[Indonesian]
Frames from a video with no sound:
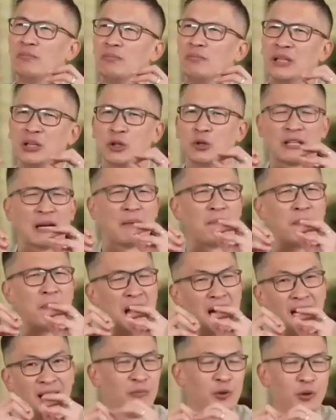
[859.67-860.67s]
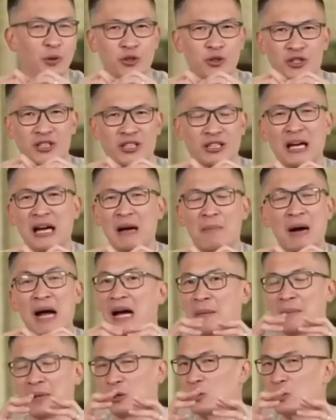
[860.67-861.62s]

bentuk yang paling mulus kita nggak menganggap